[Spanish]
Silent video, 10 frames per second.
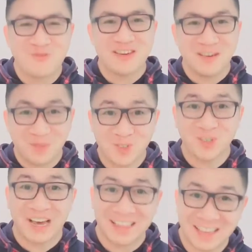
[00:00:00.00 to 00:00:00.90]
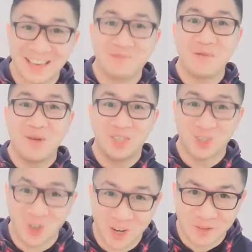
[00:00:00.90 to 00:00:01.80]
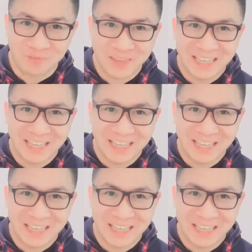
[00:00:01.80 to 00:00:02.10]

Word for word: muy emocionante que me pasó hoy.